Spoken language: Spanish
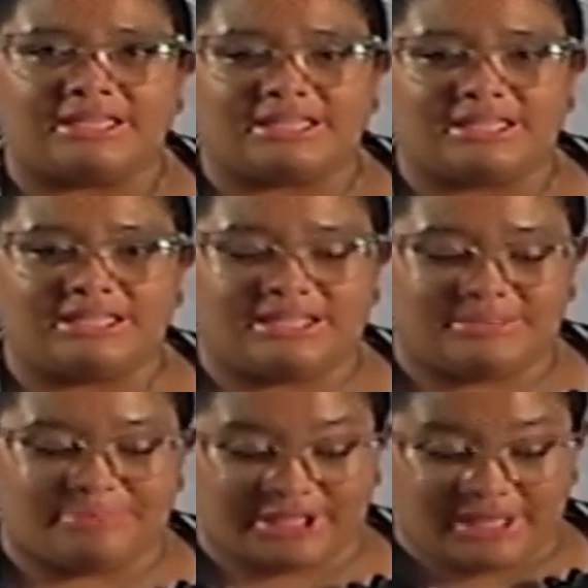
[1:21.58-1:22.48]

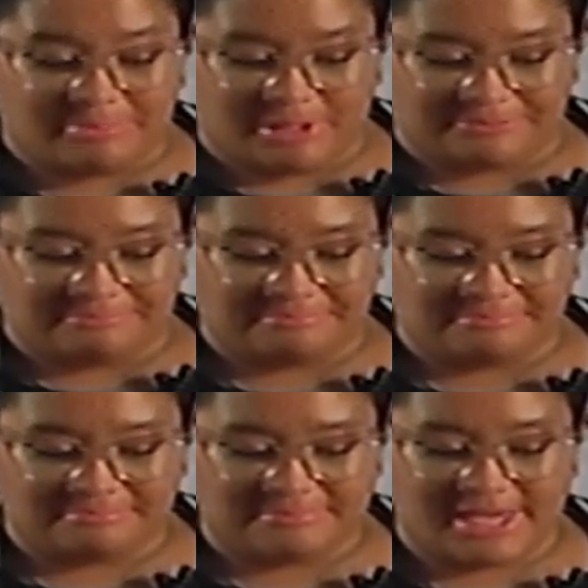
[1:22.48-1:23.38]
Y, por ejemplo,
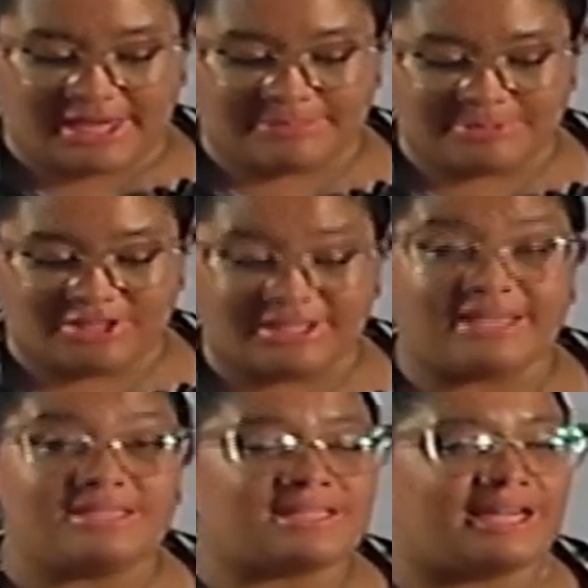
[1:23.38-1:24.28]
mi descripción de
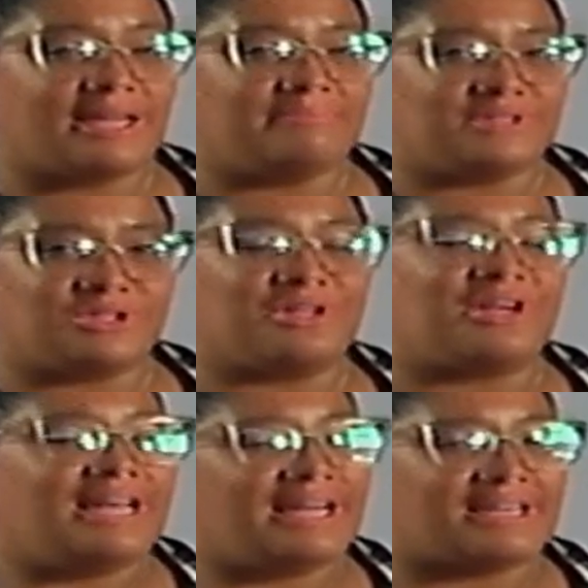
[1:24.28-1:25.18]
Instagram yo creo
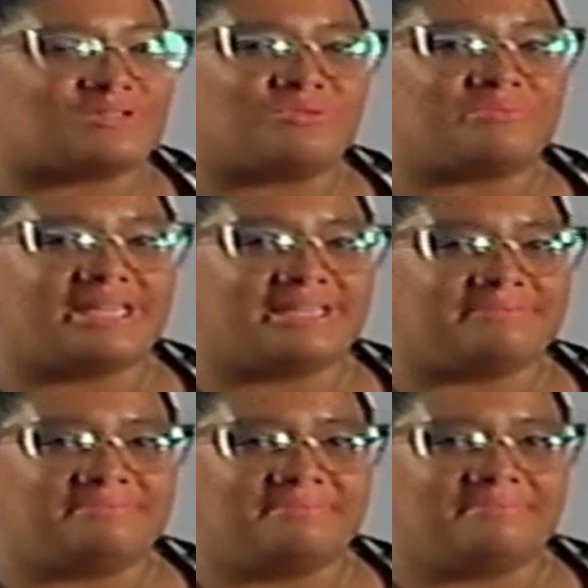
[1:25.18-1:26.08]
que la
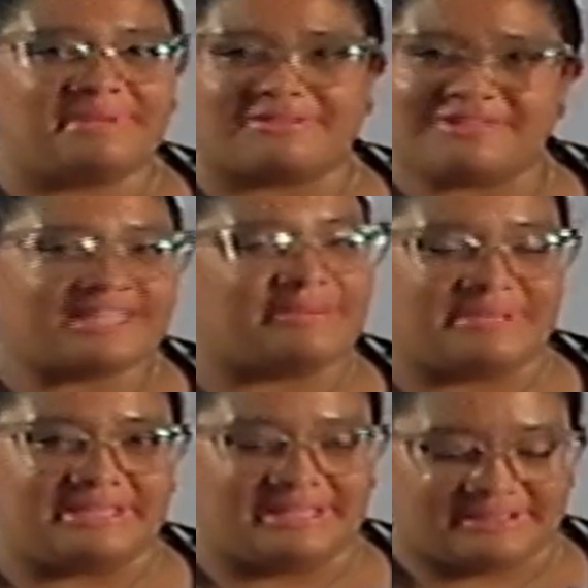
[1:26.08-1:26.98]
resume
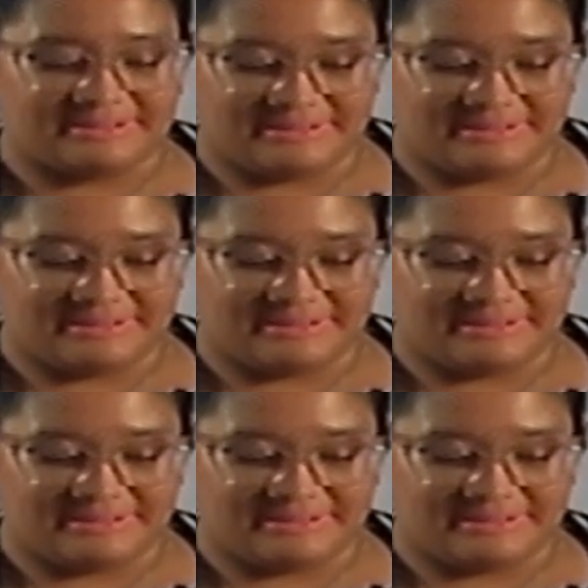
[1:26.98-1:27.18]
perfectamente.